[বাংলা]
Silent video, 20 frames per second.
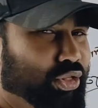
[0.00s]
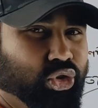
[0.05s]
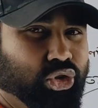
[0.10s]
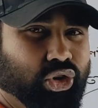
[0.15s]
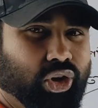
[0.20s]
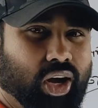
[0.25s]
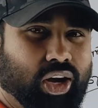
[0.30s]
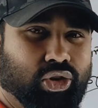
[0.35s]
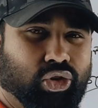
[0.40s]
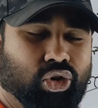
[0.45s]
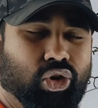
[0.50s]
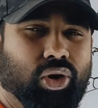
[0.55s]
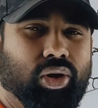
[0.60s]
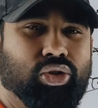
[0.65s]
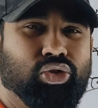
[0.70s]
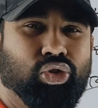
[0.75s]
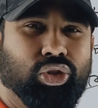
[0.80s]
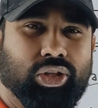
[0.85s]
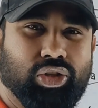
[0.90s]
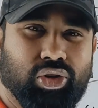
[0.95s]
এই দুটি অঙ্ক
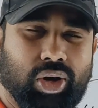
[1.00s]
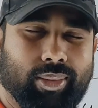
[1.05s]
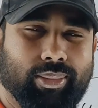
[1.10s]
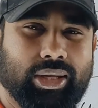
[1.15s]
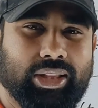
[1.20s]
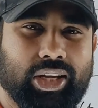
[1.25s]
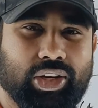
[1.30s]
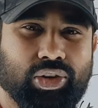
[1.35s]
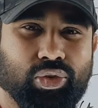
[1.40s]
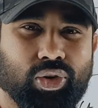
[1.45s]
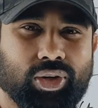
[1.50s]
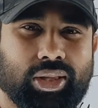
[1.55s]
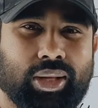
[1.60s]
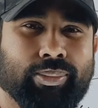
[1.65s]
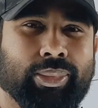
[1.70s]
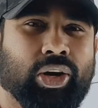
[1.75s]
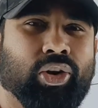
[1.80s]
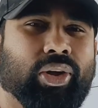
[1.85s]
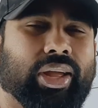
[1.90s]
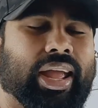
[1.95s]
যদি সমাধান
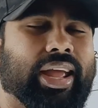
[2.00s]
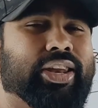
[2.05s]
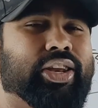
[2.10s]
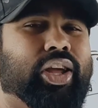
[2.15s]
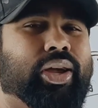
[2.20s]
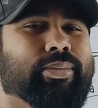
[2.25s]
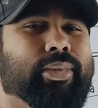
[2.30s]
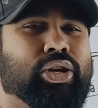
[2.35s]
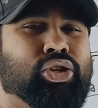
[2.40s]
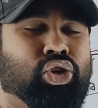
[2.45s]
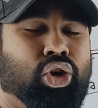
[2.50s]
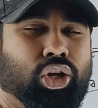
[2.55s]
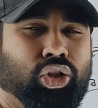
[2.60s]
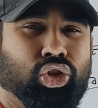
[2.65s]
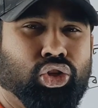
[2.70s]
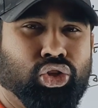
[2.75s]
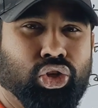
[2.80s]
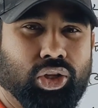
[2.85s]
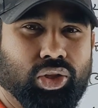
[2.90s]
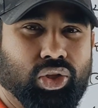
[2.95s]
করতে পারো এই নিয়মের
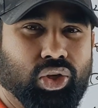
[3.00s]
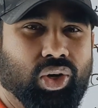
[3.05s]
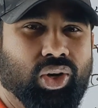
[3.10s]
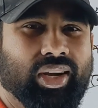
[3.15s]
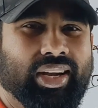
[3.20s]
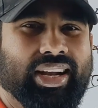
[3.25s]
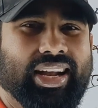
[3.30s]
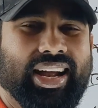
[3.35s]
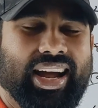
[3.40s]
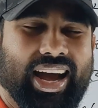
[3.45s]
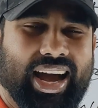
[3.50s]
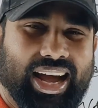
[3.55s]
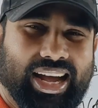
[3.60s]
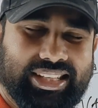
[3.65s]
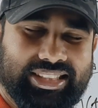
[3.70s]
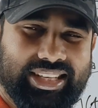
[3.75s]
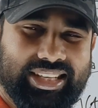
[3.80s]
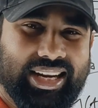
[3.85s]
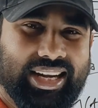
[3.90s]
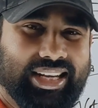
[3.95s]
শত শত
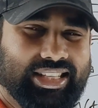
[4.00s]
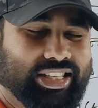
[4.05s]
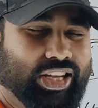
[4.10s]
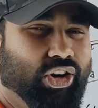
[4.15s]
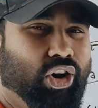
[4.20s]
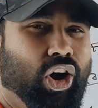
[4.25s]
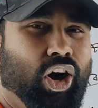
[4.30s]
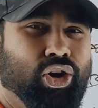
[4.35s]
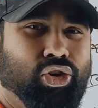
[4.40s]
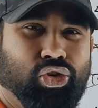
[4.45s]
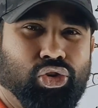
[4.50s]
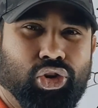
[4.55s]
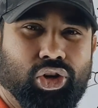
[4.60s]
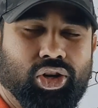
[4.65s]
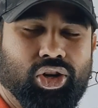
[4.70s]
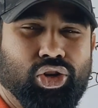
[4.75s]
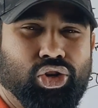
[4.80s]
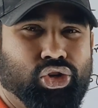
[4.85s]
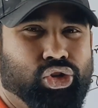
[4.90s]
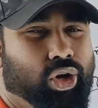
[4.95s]
হাজার হাজার অঙ্ক
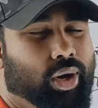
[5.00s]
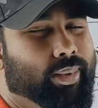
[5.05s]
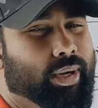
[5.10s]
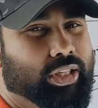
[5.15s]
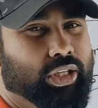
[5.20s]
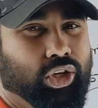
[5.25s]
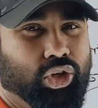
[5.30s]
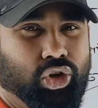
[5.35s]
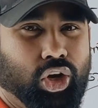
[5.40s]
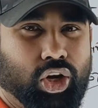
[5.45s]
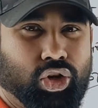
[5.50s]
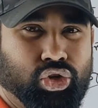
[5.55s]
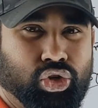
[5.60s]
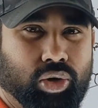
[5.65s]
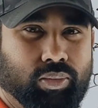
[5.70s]
সমাধান করা